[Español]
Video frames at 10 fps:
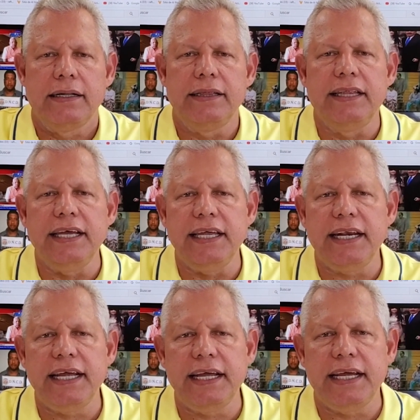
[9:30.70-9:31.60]

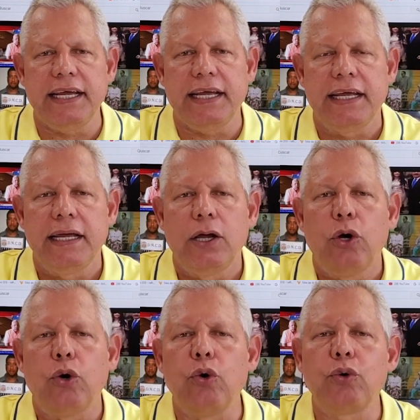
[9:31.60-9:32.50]
dirige
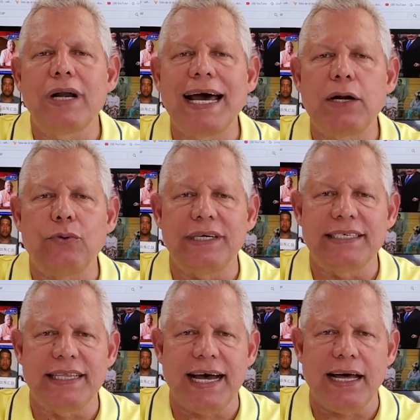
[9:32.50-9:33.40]
un
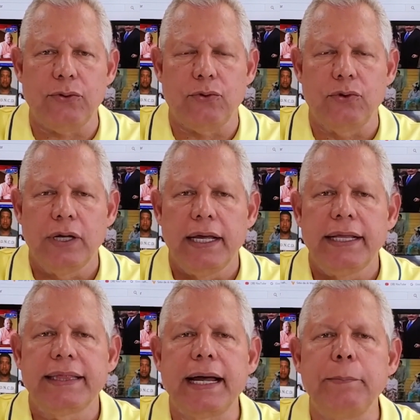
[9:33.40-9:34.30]
narcoestado.
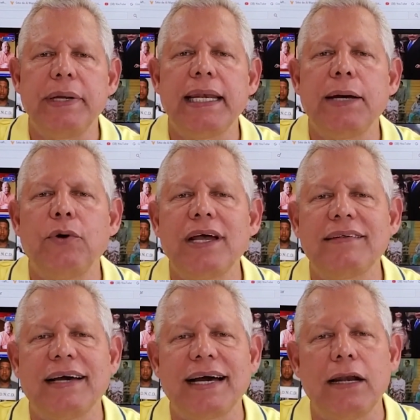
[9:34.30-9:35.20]
También le voy a
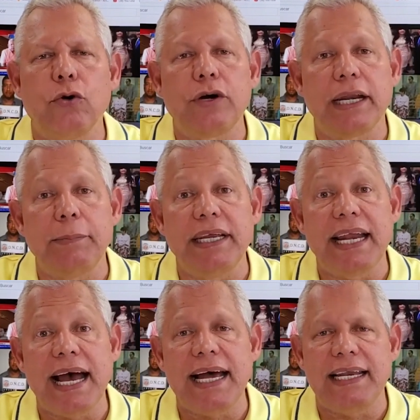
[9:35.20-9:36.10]
sacar los
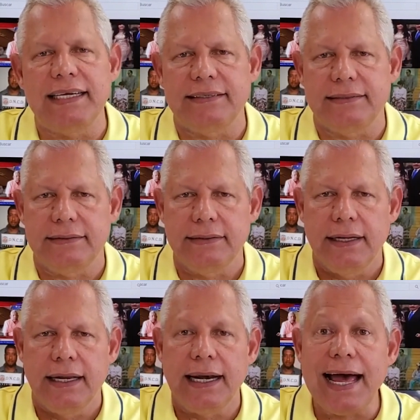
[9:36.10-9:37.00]
criminales,
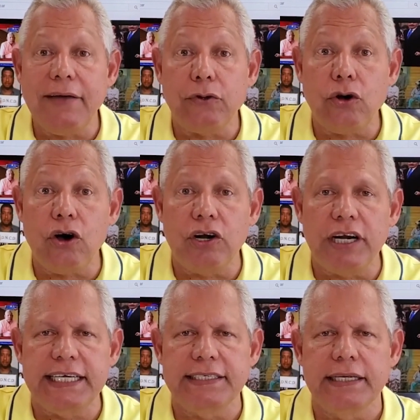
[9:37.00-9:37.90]

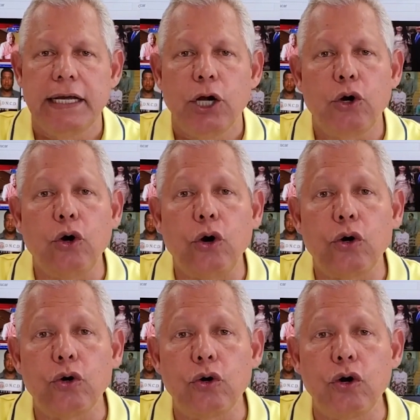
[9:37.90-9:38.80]
ladrones,
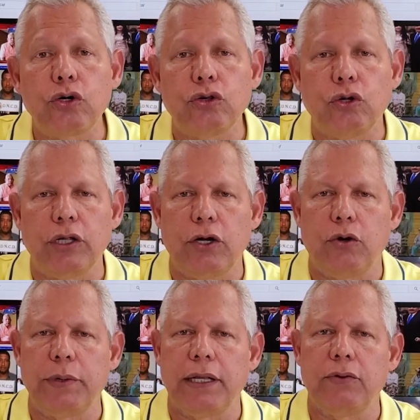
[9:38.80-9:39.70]
corruptos del
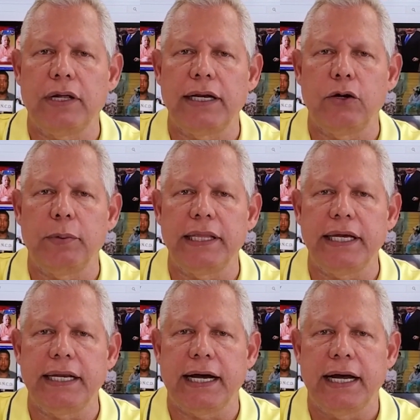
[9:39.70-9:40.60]
gobierno de Danilo
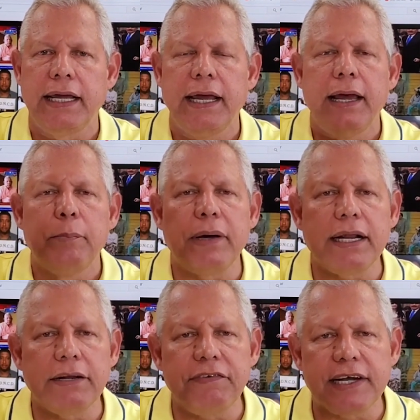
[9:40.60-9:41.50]
Medina,
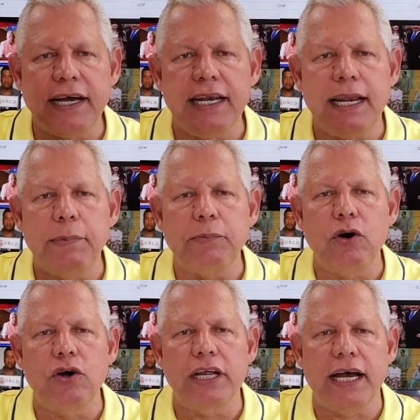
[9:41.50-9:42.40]
para refrescarle la
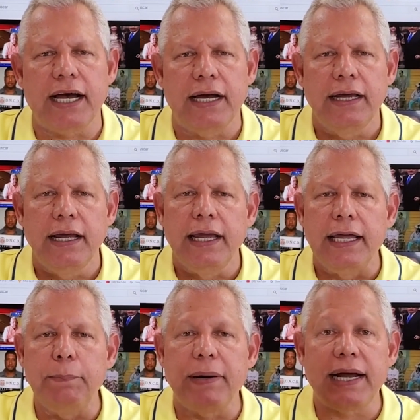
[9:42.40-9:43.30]
memoria
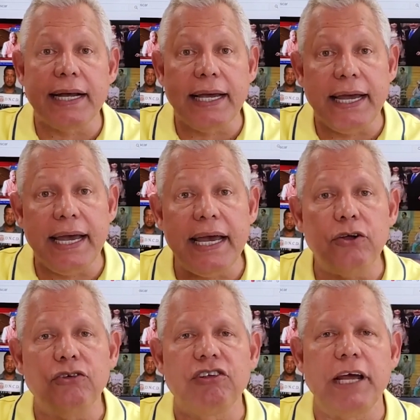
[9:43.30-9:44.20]
y para que
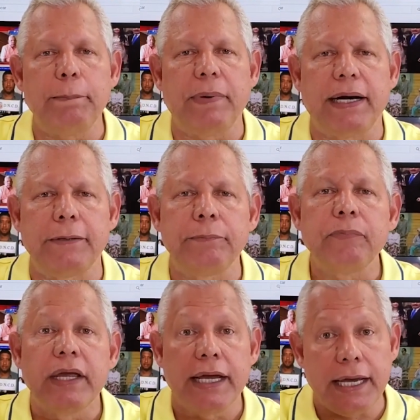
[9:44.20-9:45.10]
ellos sepan
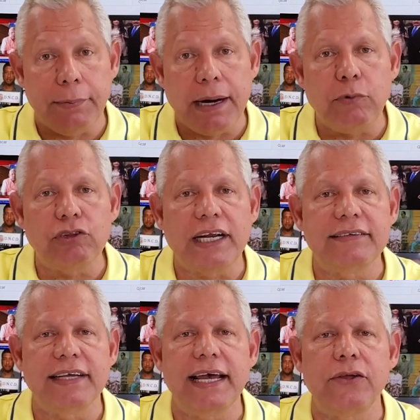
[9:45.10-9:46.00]
que vamos
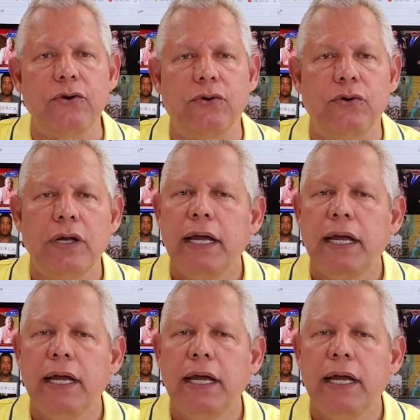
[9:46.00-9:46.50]
tras ellos,